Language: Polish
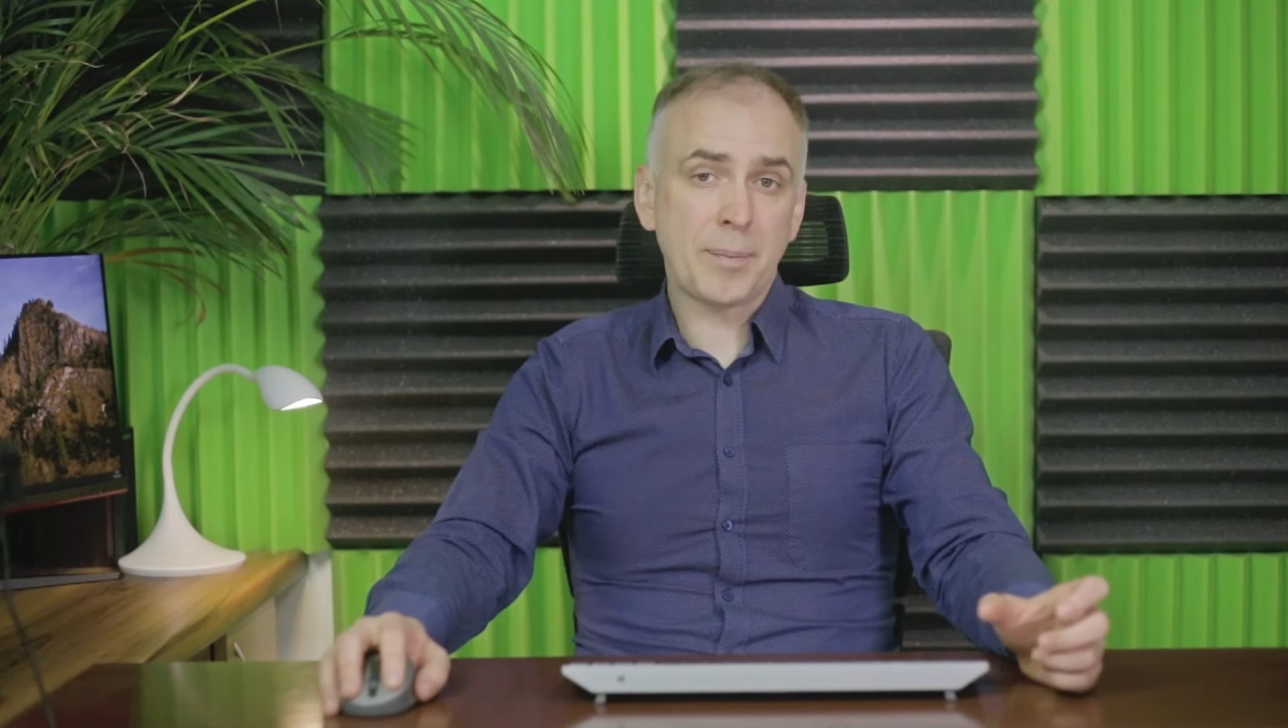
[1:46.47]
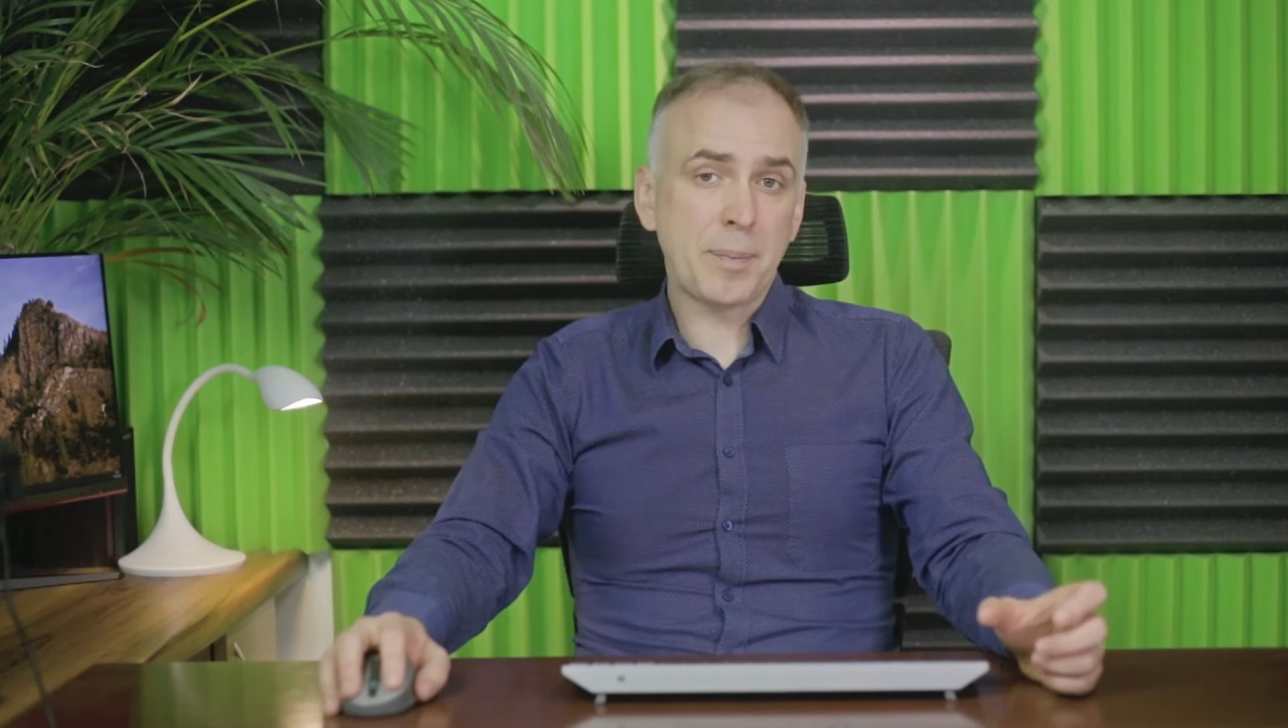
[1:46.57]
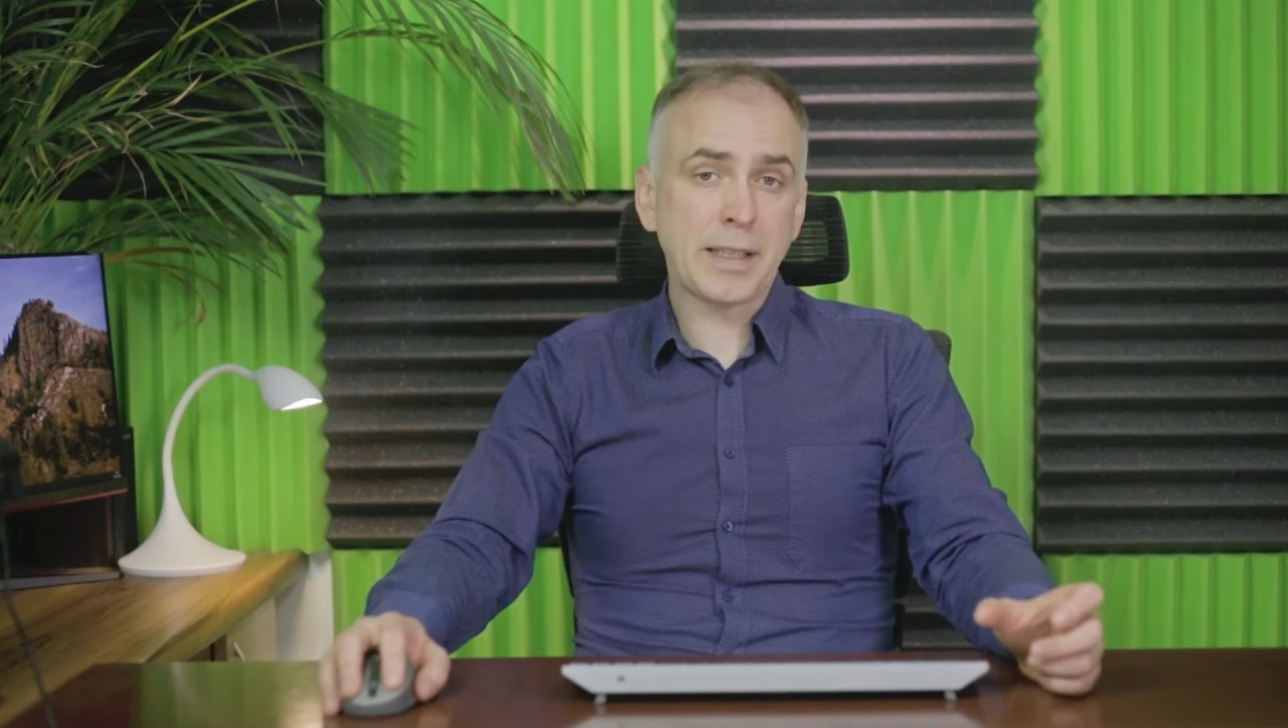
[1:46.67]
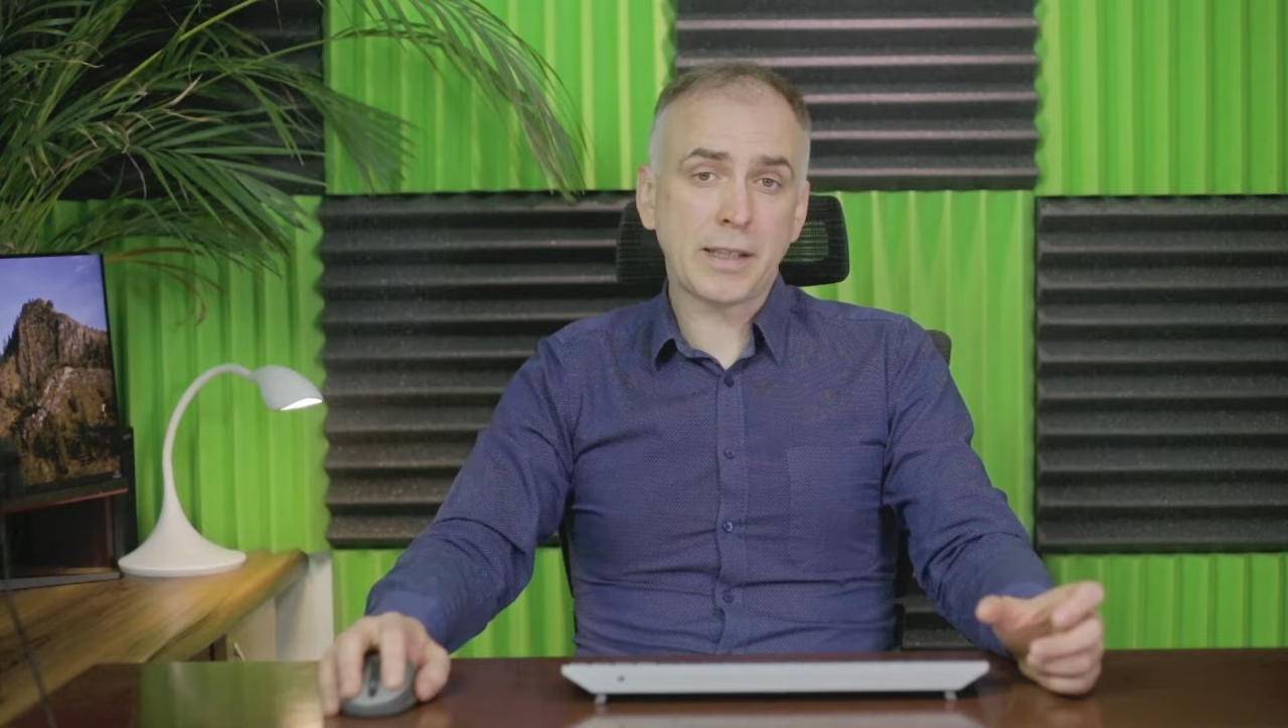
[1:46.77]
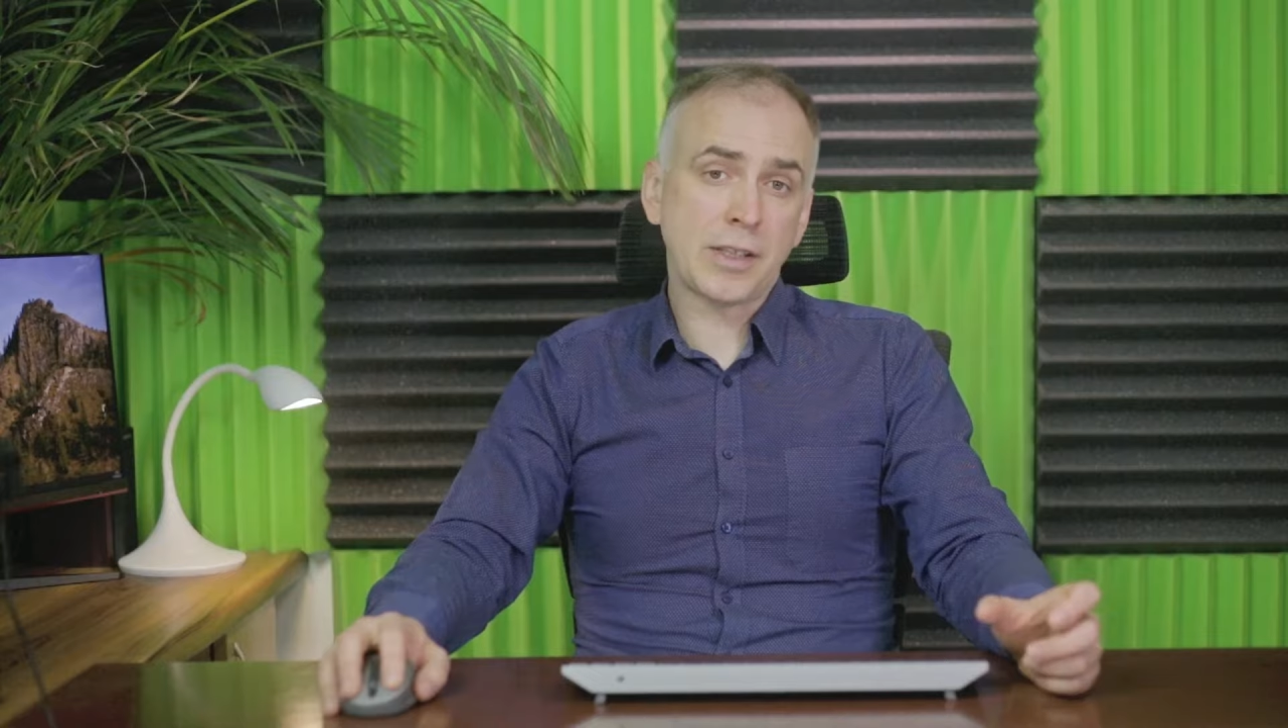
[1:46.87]

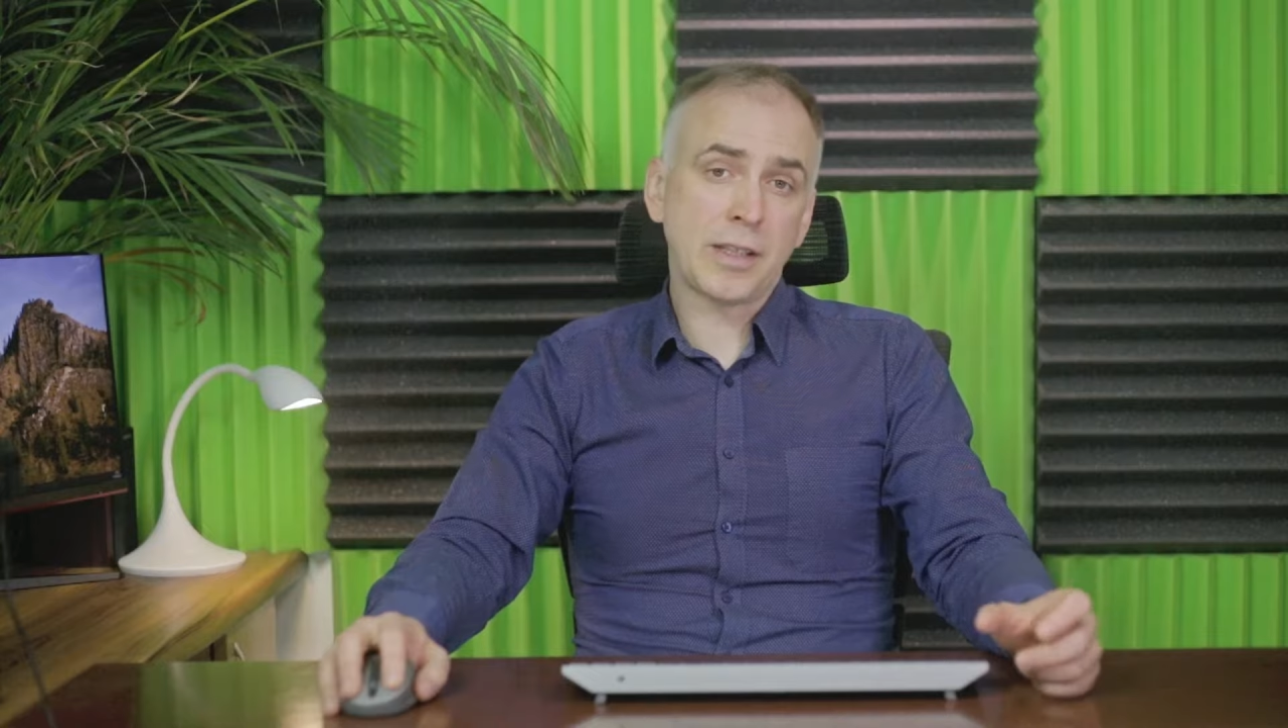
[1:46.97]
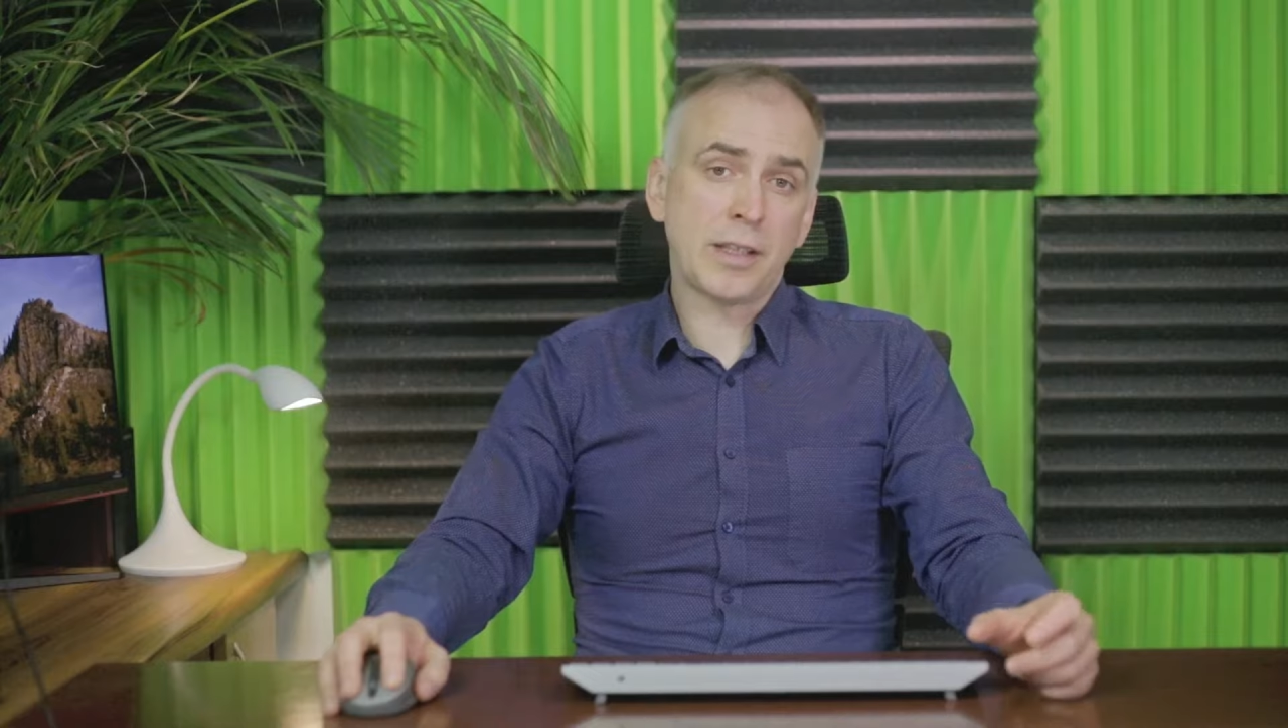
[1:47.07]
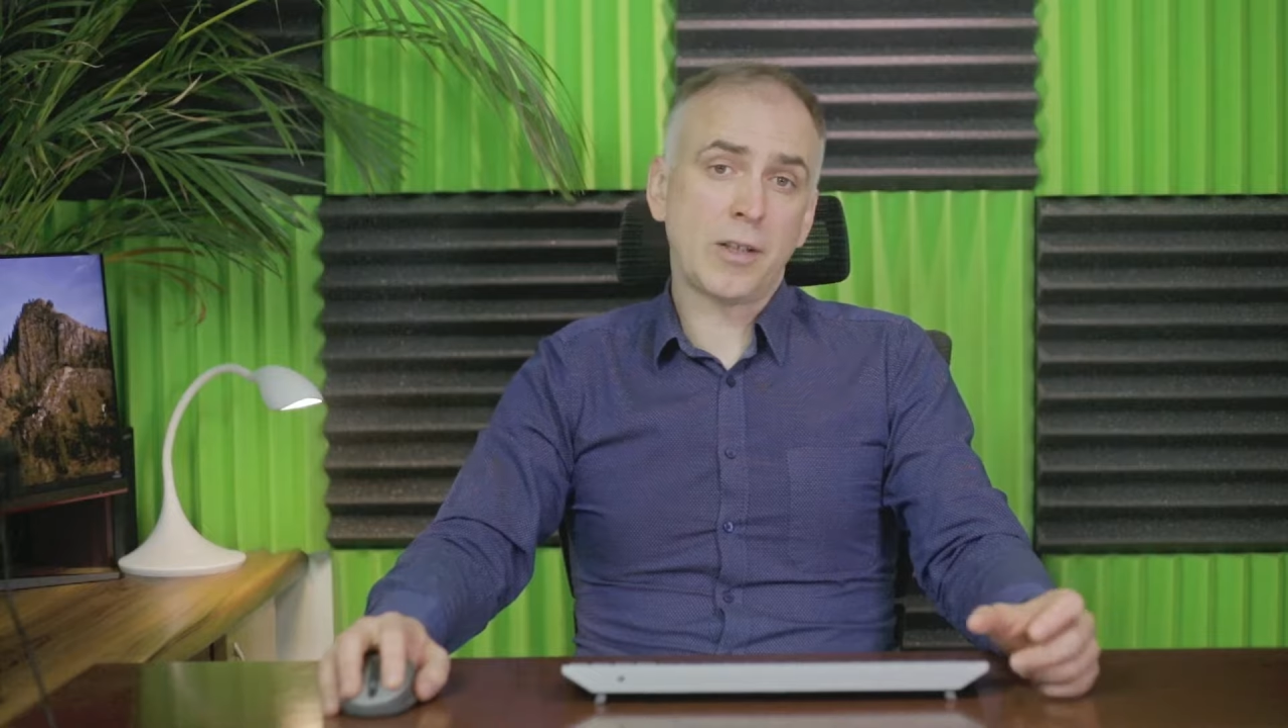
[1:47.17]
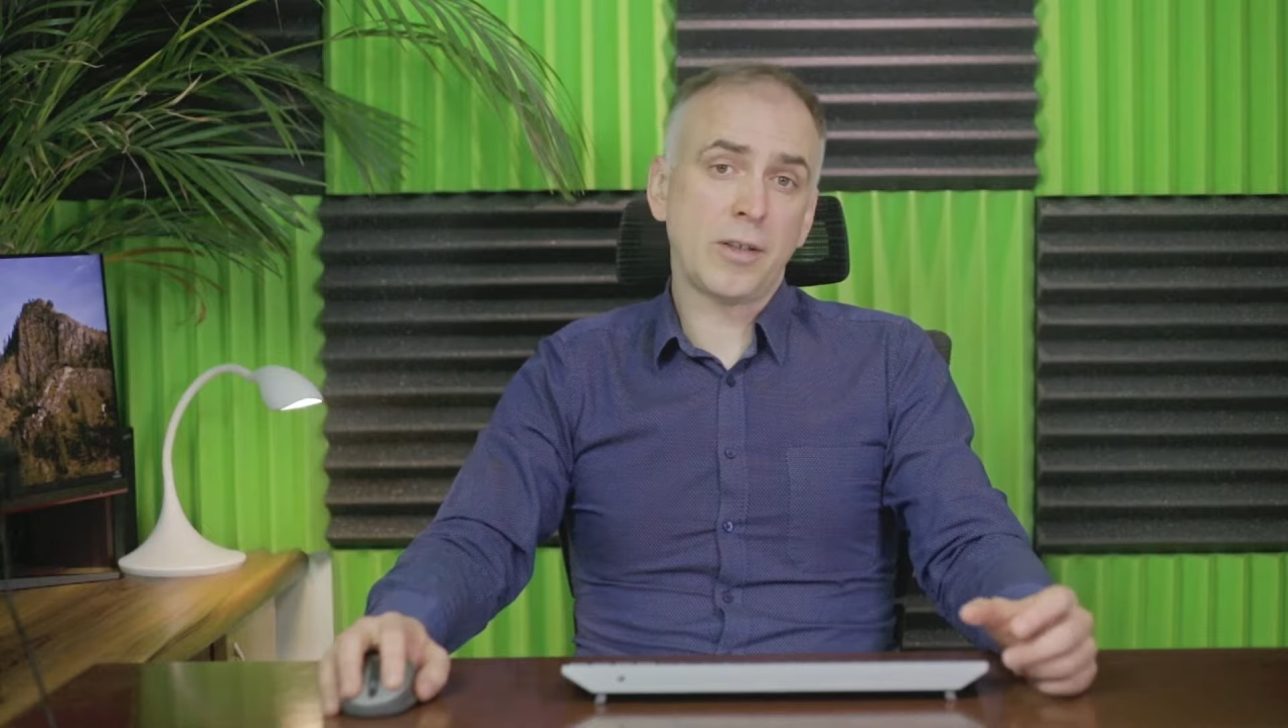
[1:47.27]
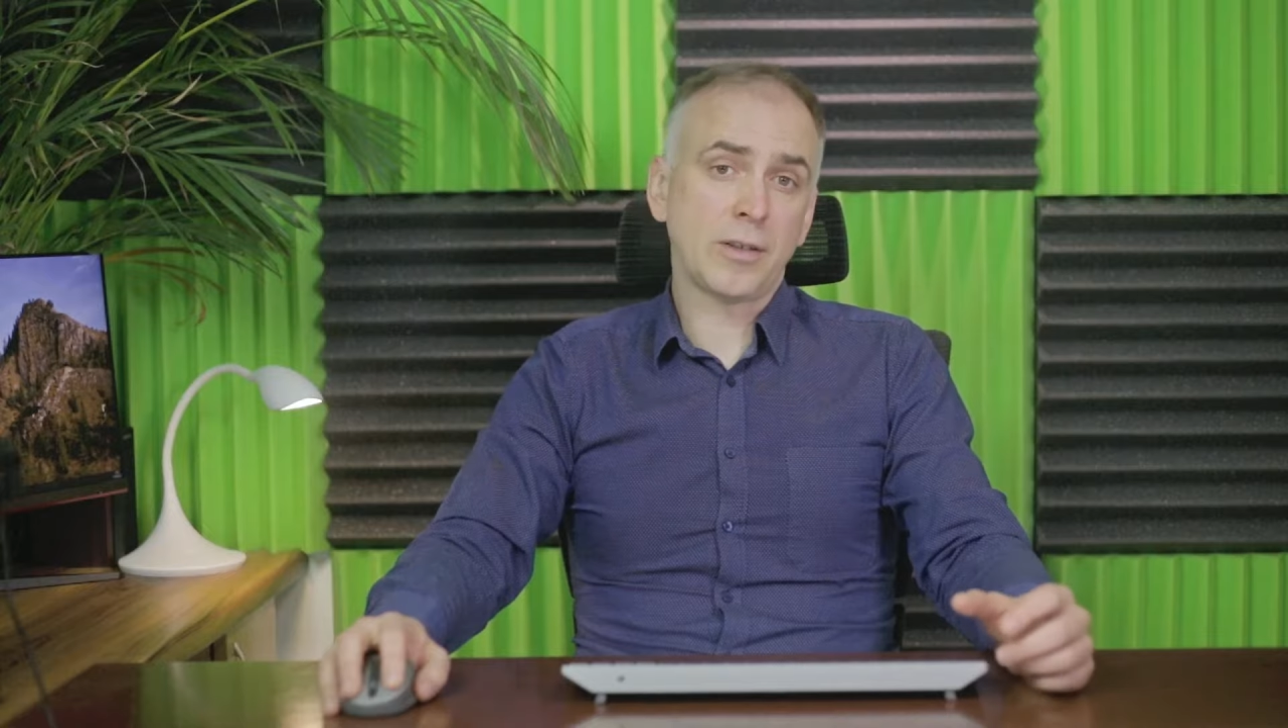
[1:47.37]
pyta Cię tylko